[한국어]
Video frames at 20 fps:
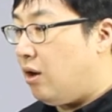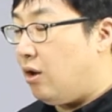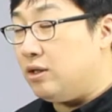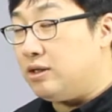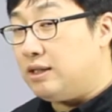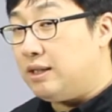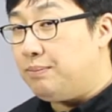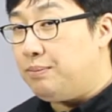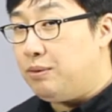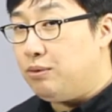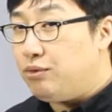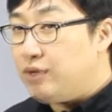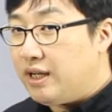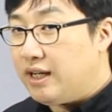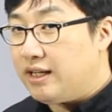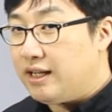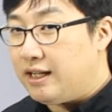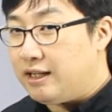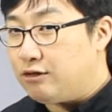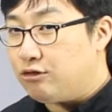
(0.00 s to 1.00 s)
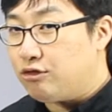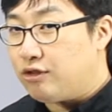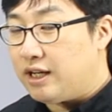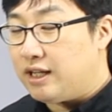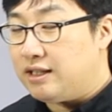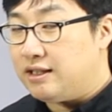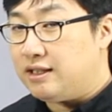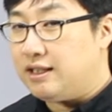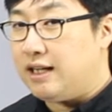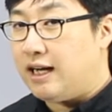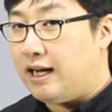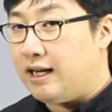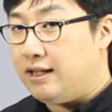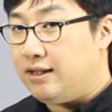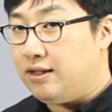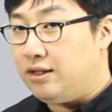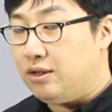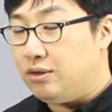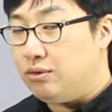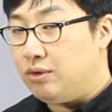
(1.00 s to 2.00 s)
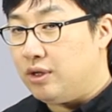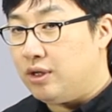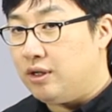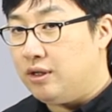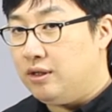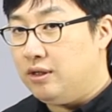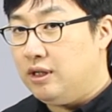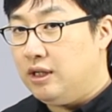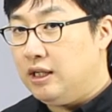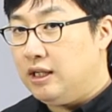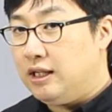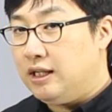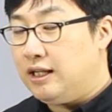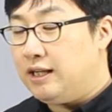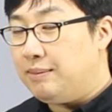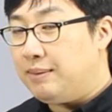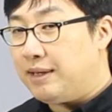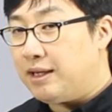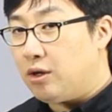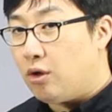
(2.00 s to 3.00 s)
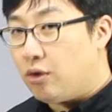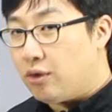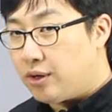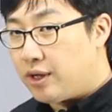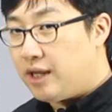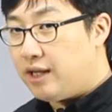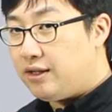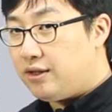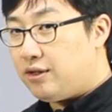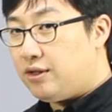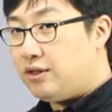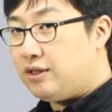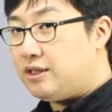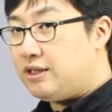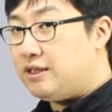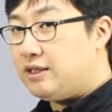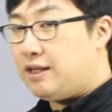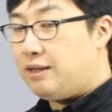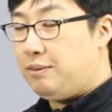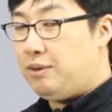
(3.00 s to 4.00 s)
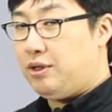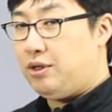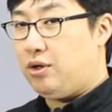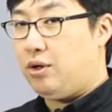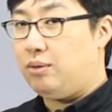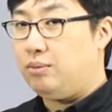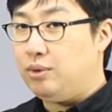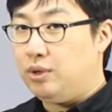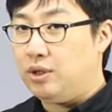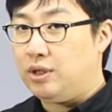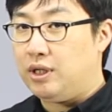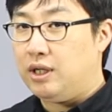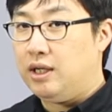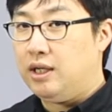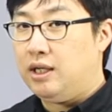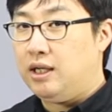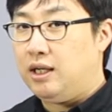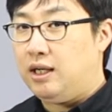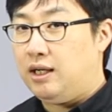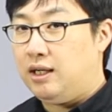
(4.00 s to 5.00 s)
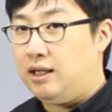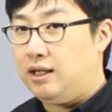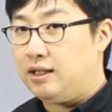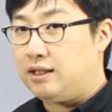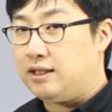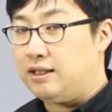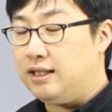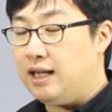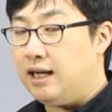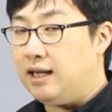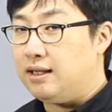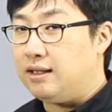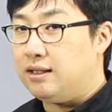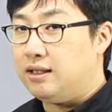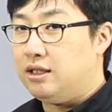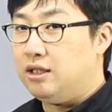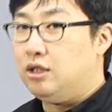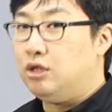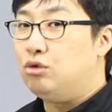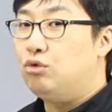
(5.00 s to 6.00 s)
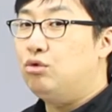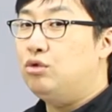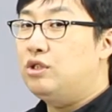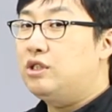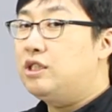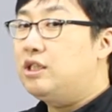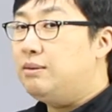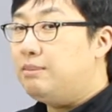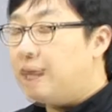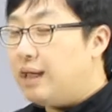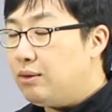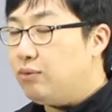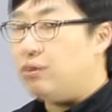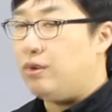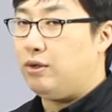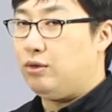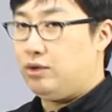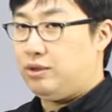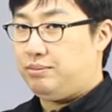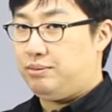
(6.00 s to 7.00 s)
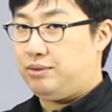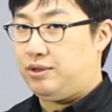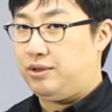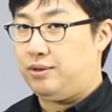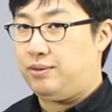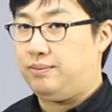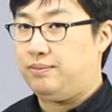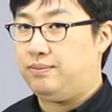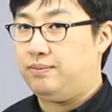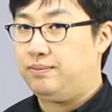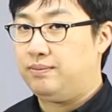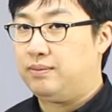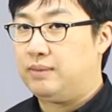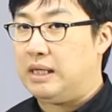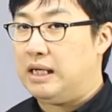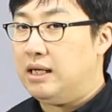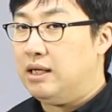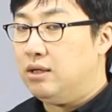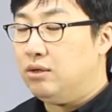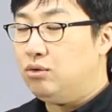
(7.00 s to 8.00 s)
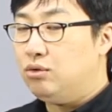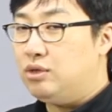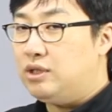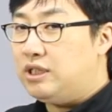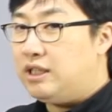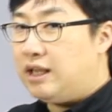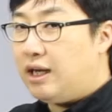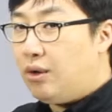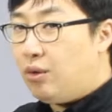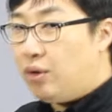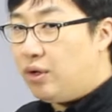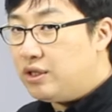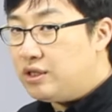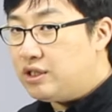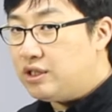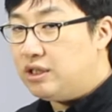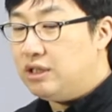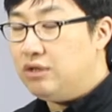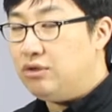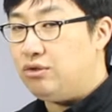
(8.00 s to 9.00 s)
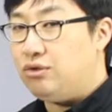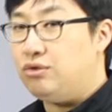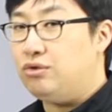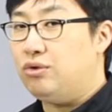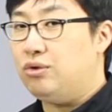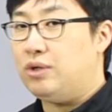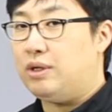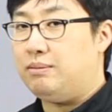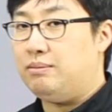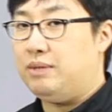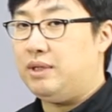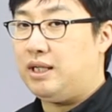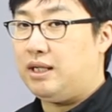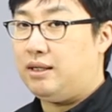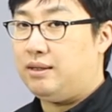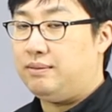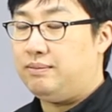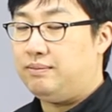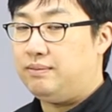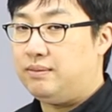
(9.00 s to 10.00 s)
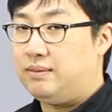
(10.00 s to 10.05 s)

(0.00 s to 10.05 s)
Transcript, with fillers: 어차피 우리에게 익숙해질 아이들이고요 이게 만약에 어렵게 느껴진다면 여러분 아, 그냥 후치만 외우십시오 후치가 훨씬 유용합니다